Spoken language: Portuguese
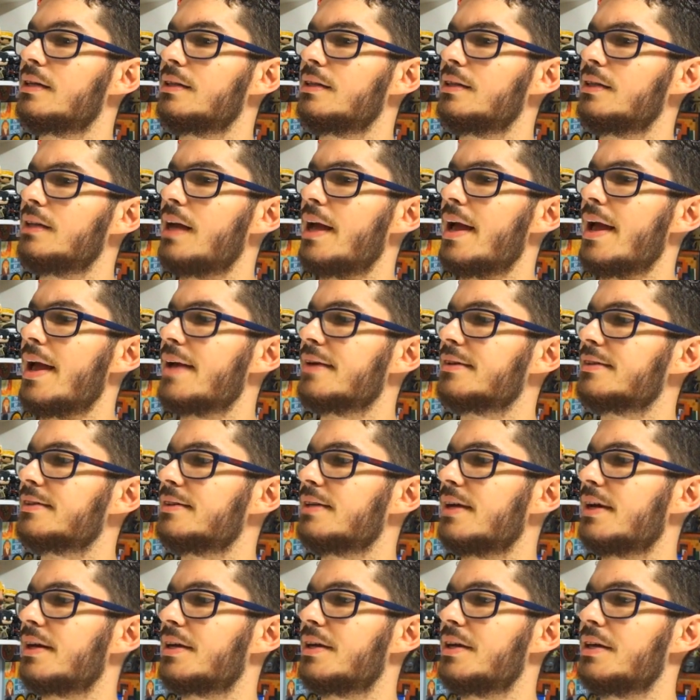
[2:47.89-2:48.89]
E
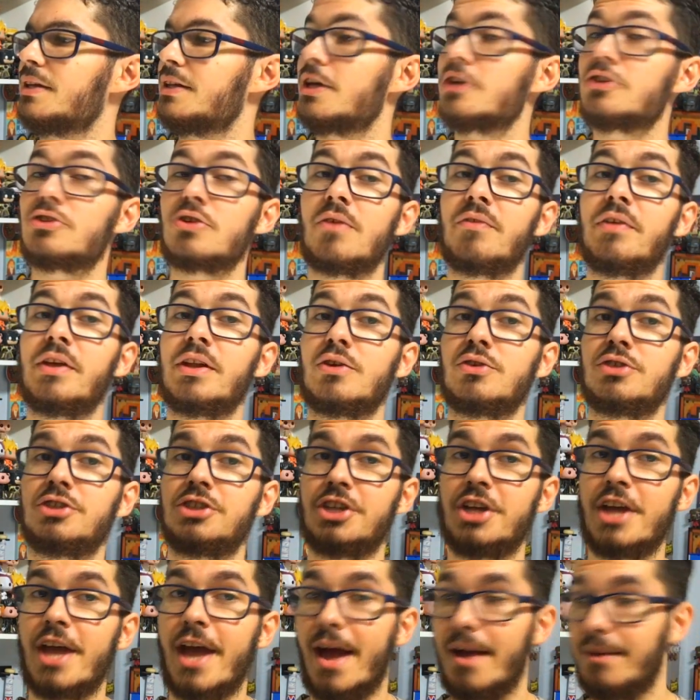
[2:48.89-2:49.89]
esse aqui, deixa eu ver de
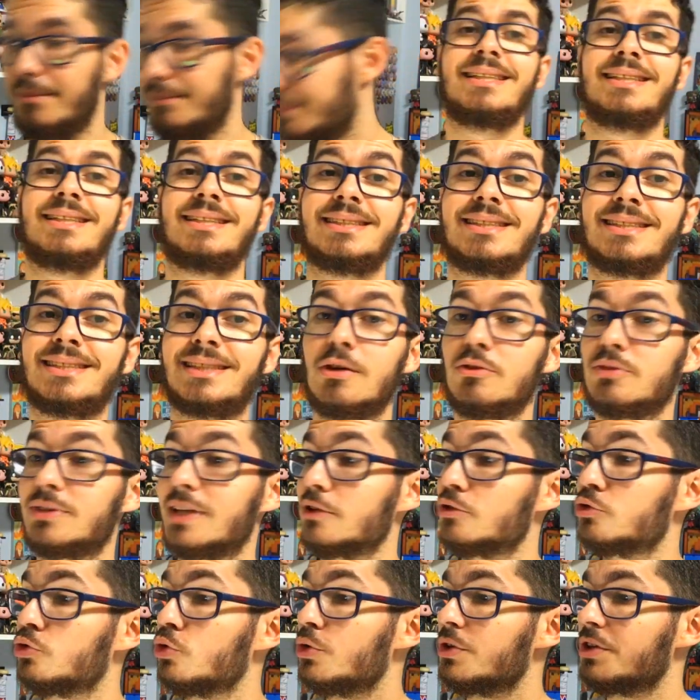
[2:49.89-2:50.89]
onde que é. São
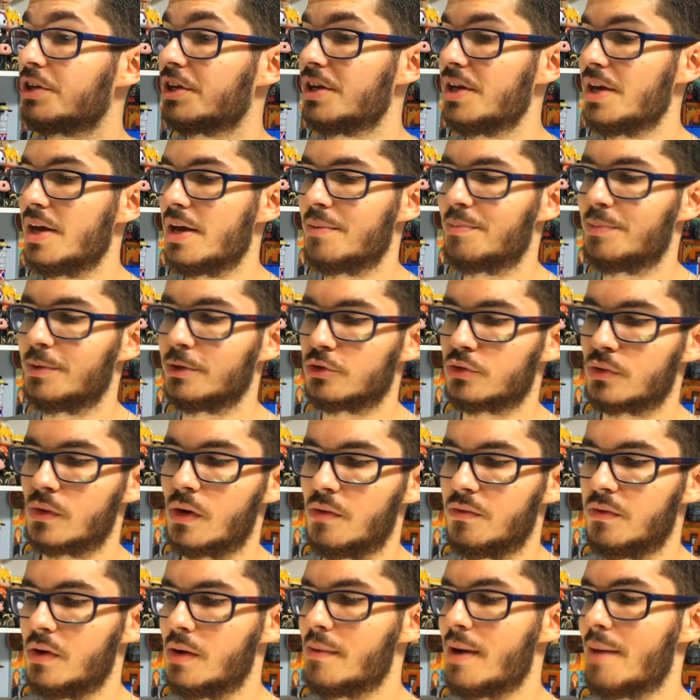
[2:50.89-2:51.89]
da Turquia,
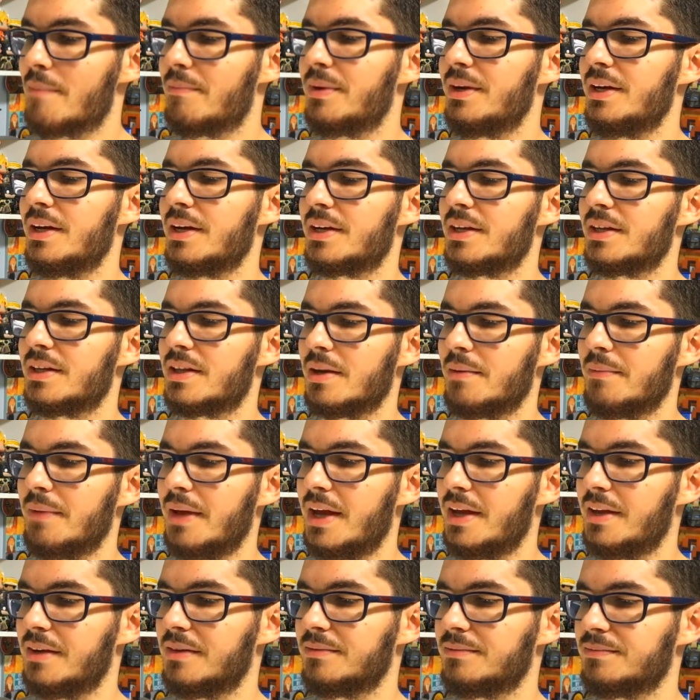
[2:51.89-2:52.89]
pessoal. Vamos abrir aqui
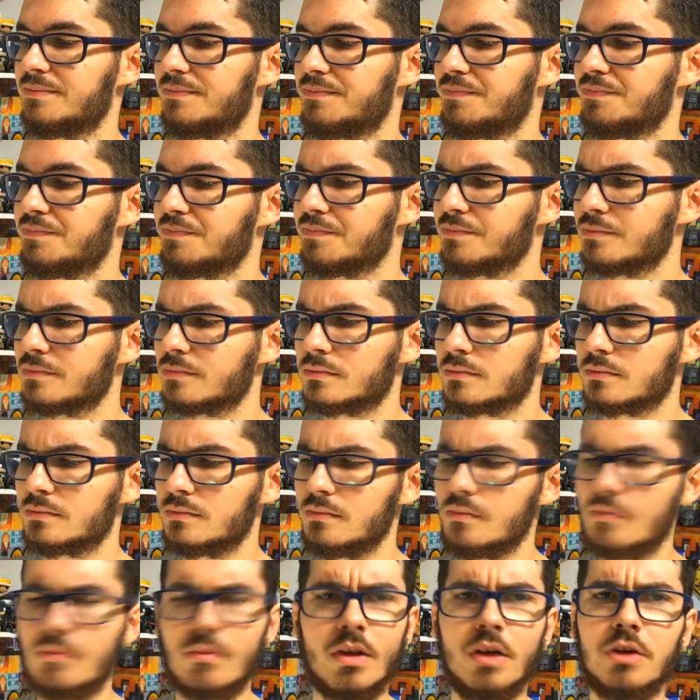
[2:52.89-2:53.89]
também.
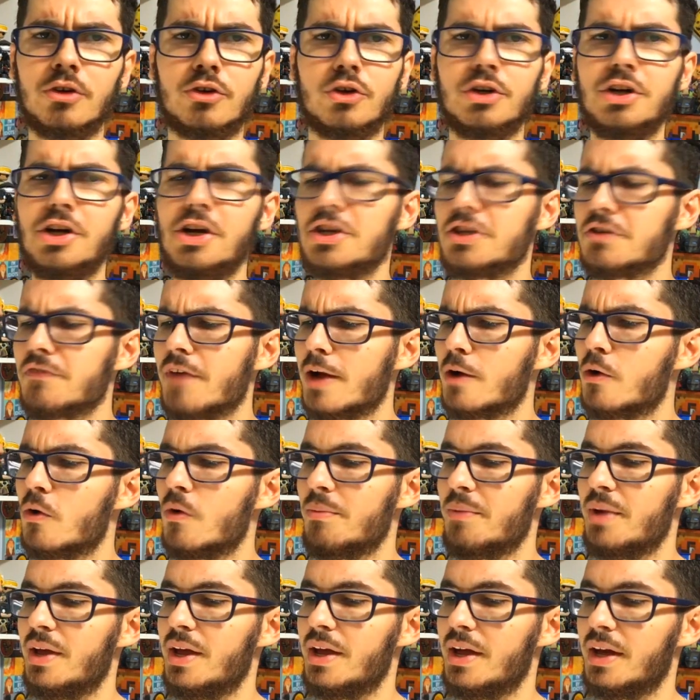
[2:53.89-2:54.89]
Que hoje a gente vai
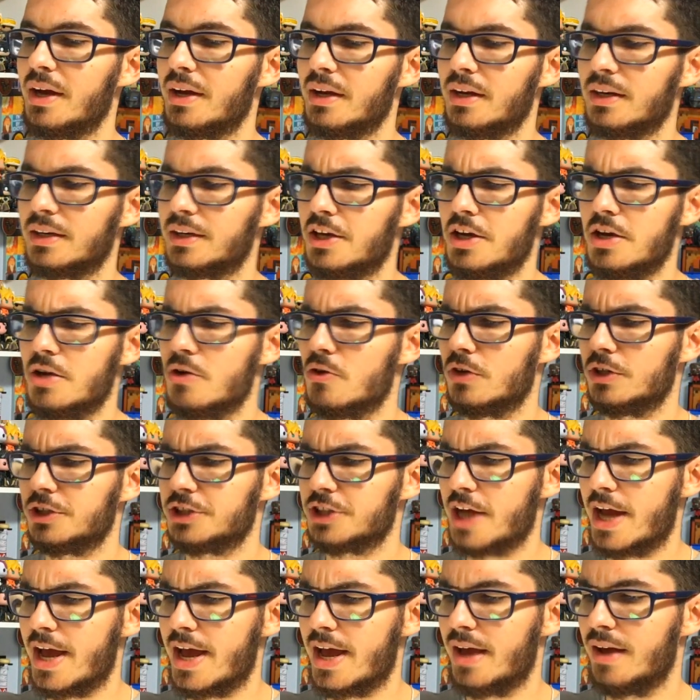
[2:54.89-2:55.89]
comer. Aqui
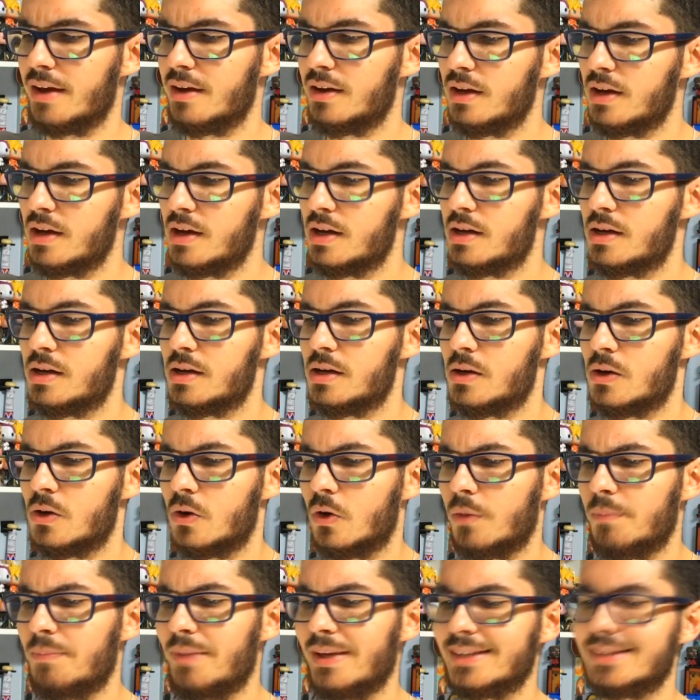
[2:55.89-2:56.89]
hoje é
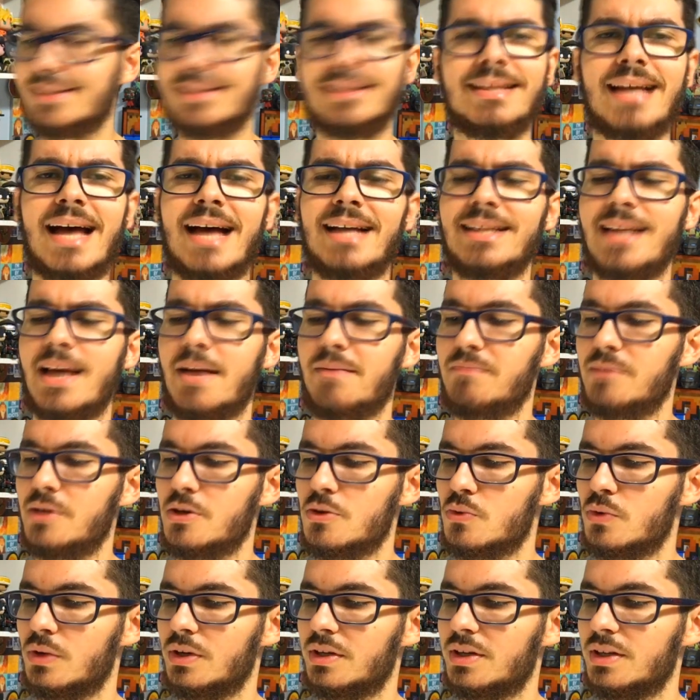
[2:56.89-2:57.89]
obesidade a
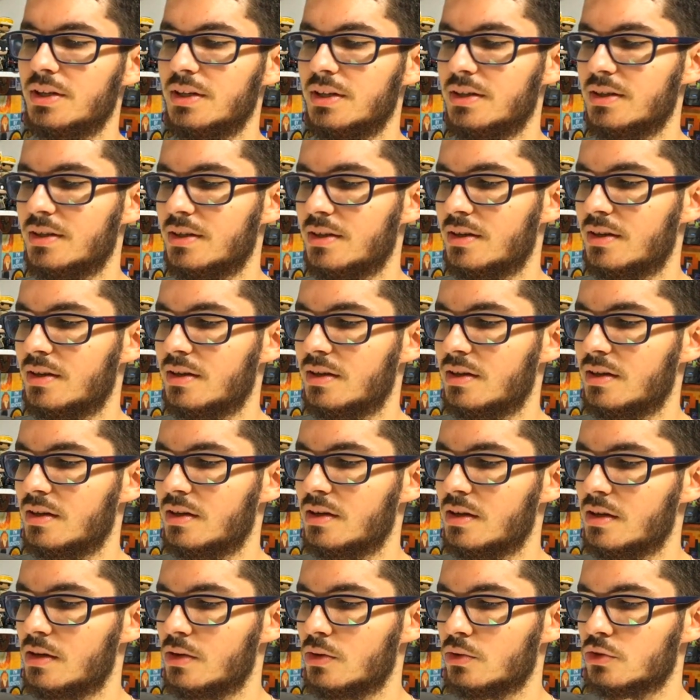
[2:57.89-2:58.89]
mil aqui.
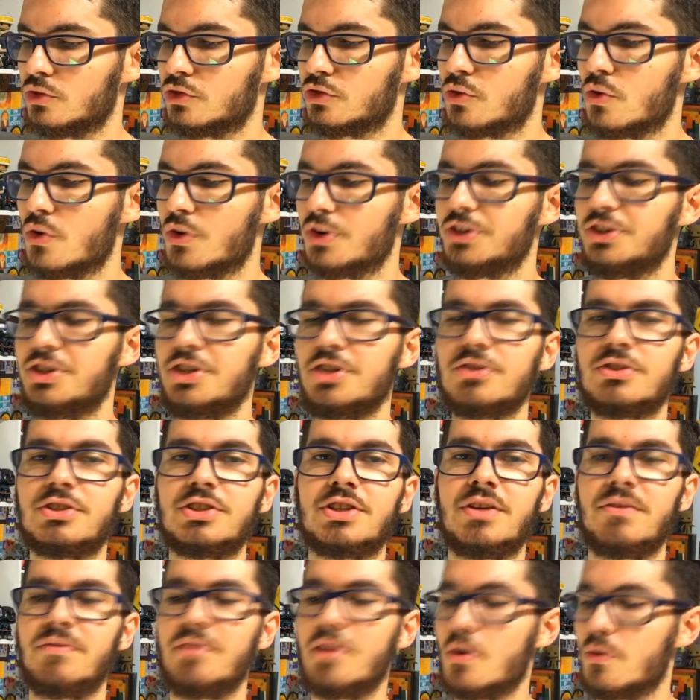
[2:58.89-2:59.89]
Os gordinhos
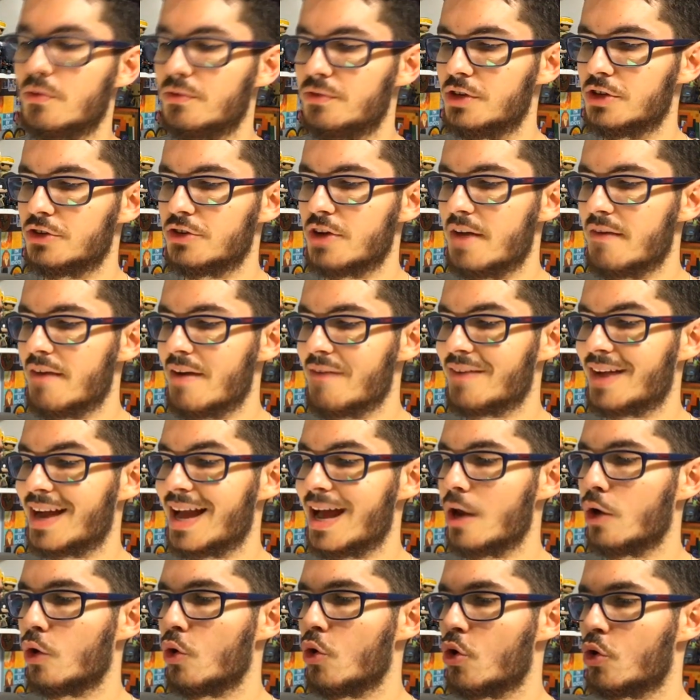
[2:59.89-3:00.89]
que vê o vídeo aí vai
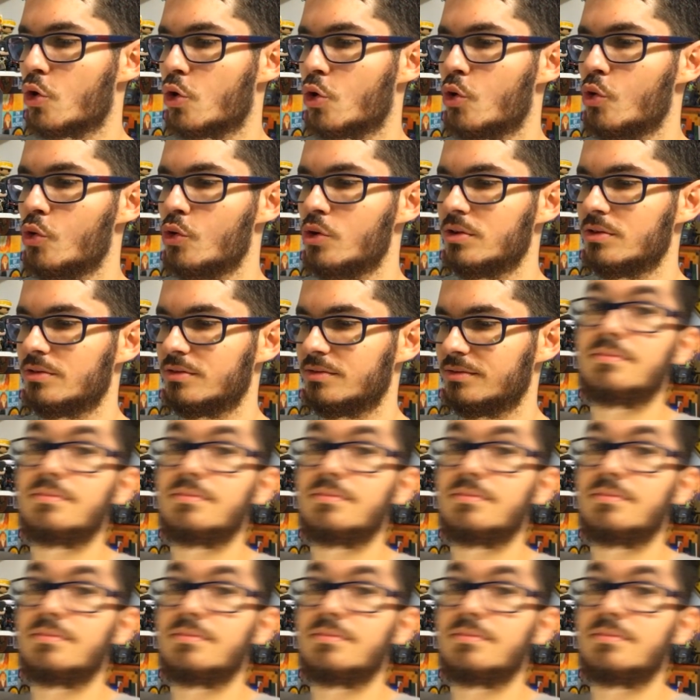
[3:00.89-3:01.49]
ficar louco.